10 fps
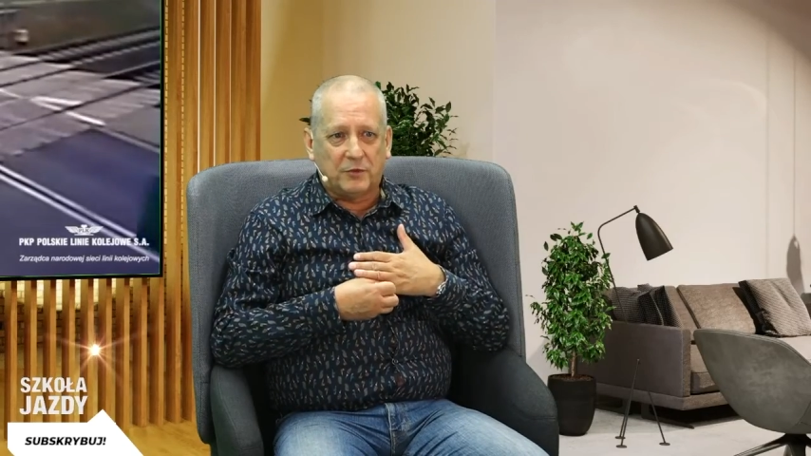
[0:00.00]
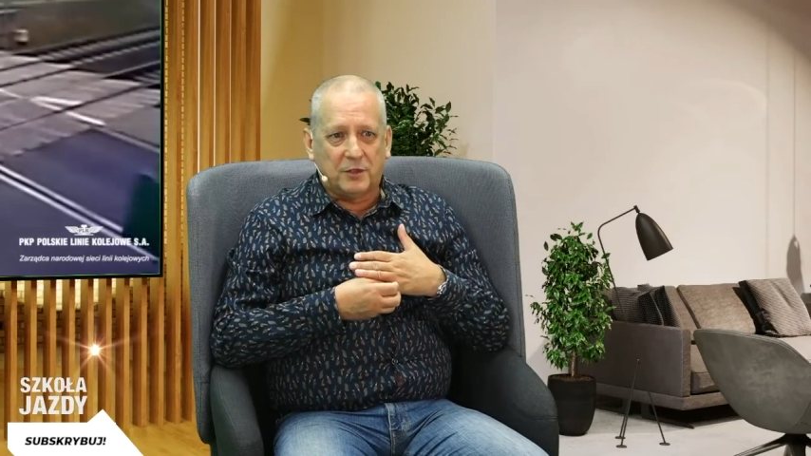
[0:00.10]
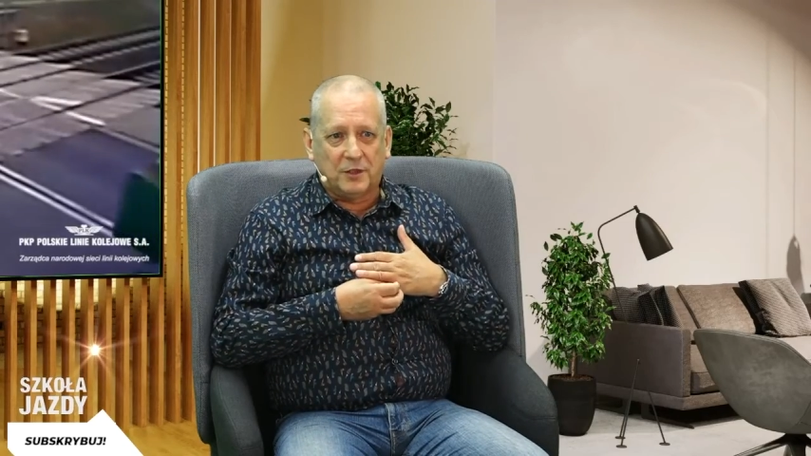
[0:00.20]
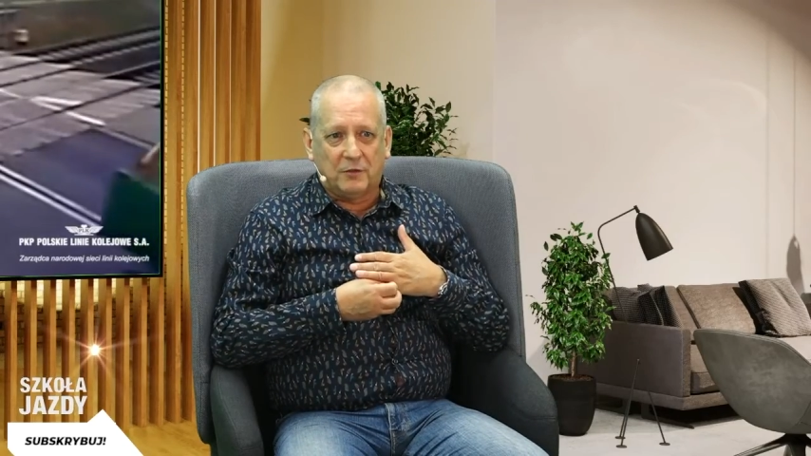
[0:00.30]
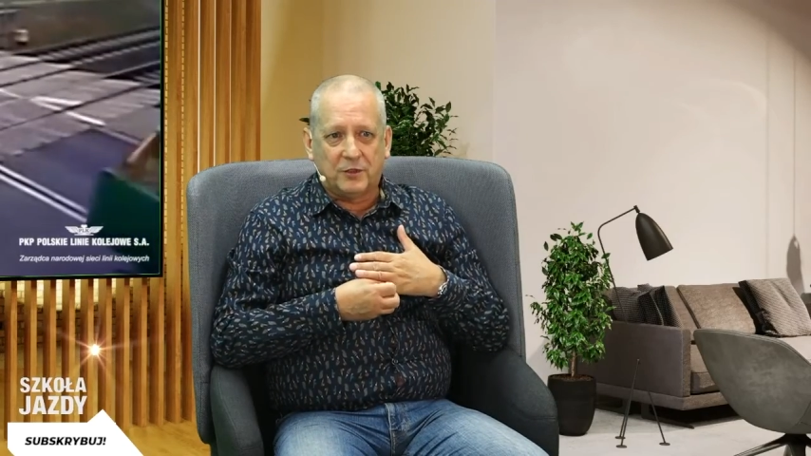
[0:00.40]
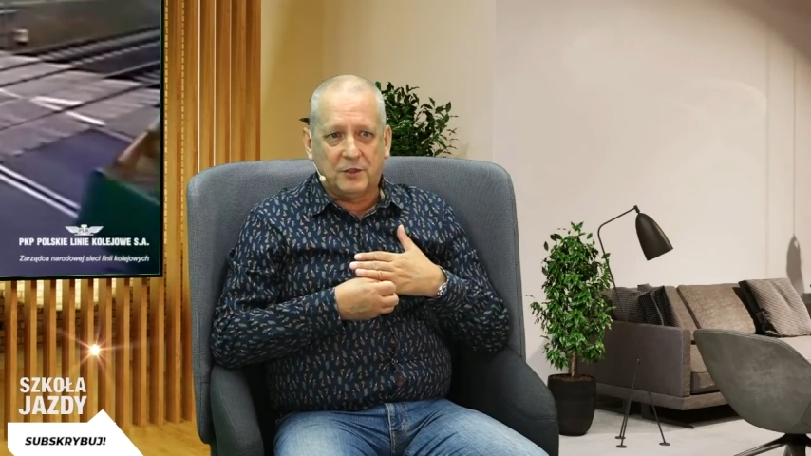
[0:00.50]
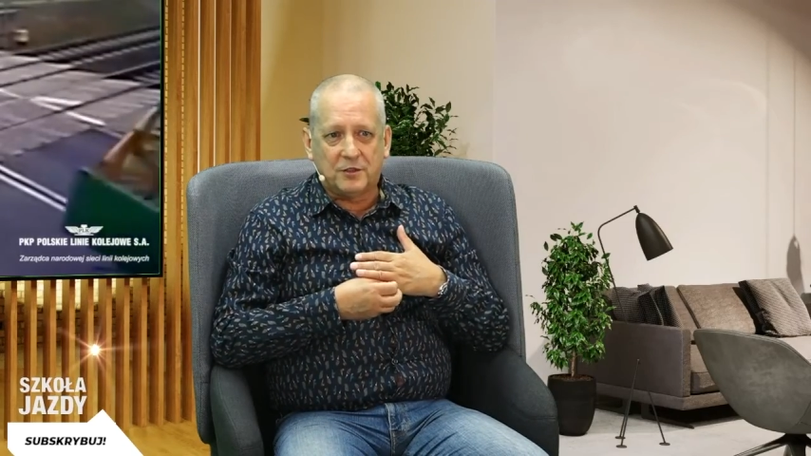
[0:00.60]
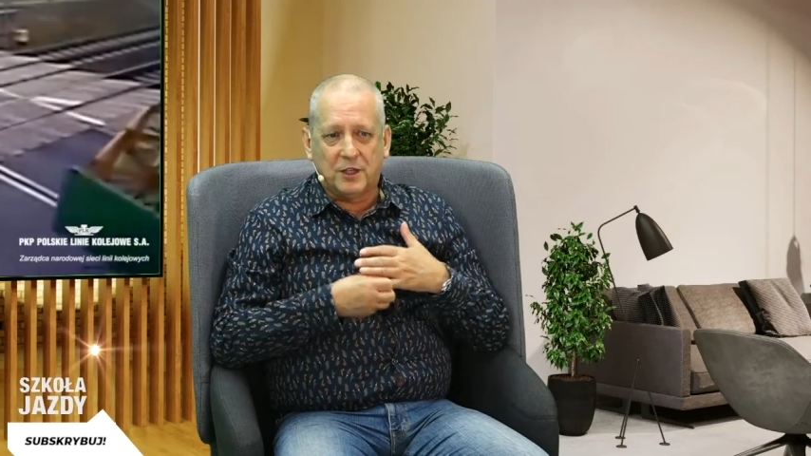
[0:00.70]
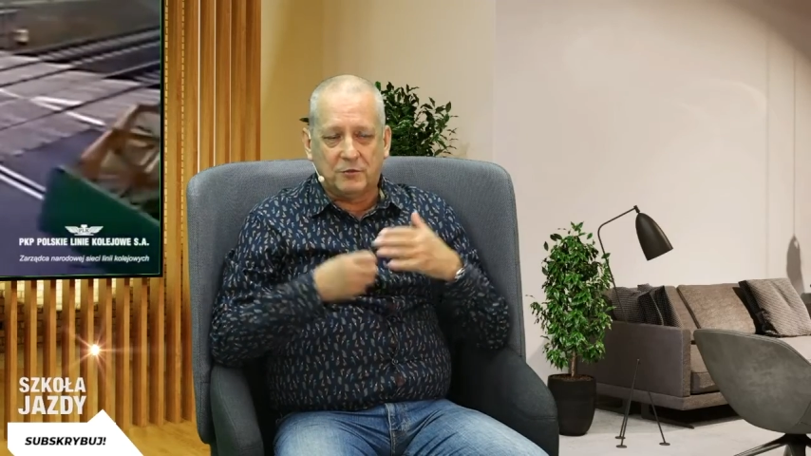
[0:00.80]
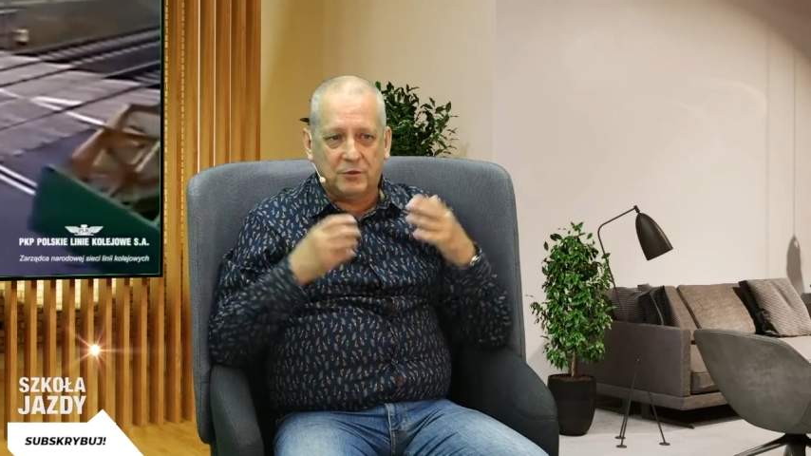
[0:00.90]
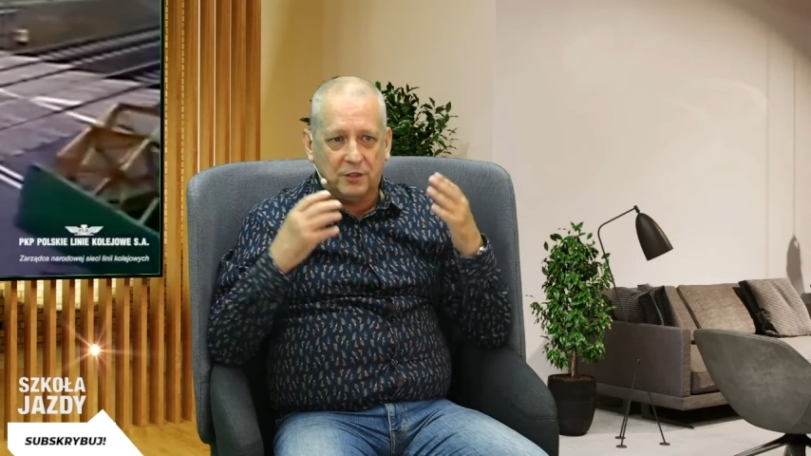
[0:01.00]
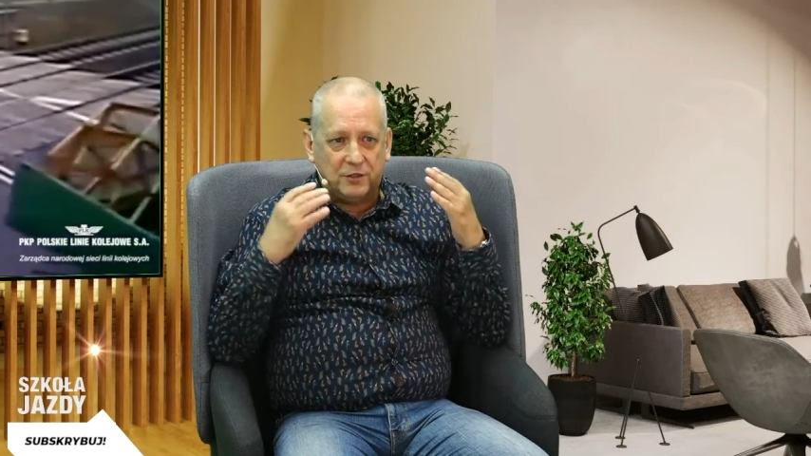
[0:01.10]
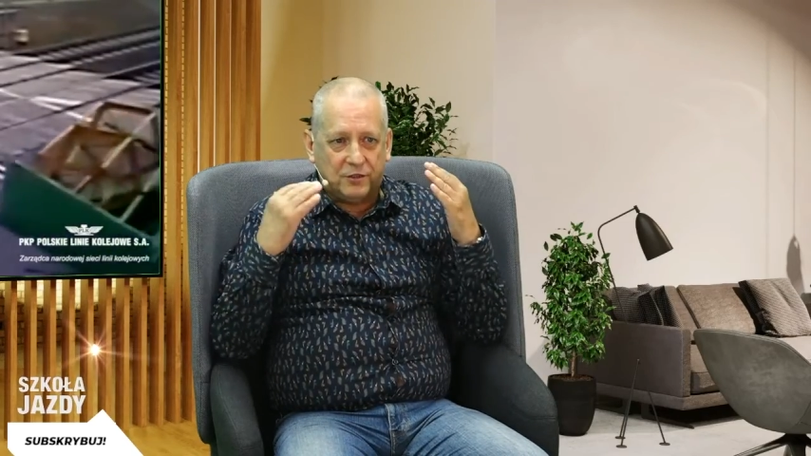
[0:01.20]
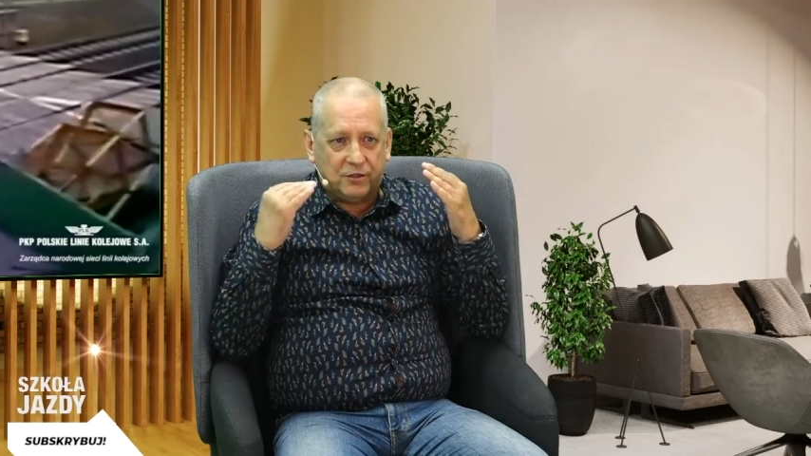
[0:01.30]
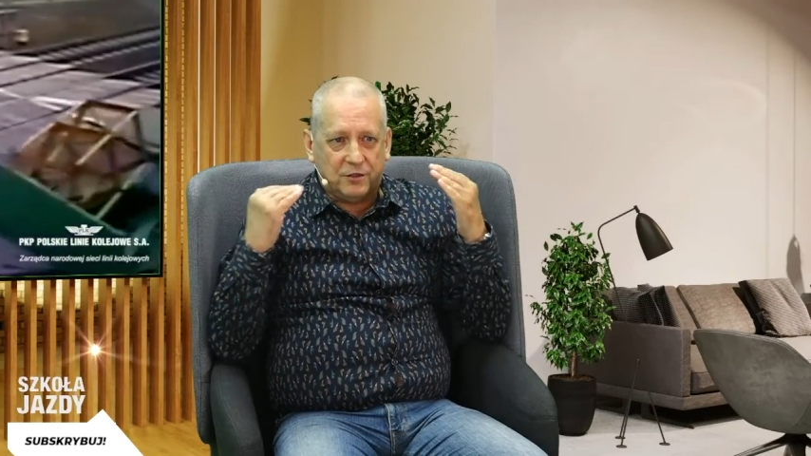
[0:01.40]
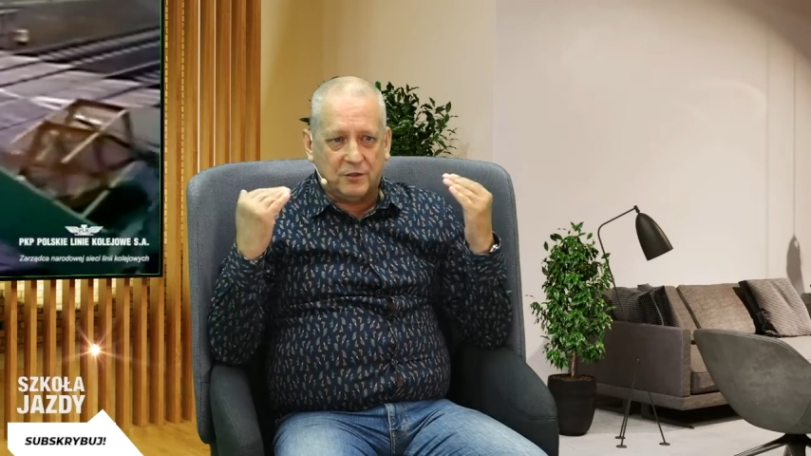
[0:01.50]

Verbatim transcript: nawet nie znajduję gdzieś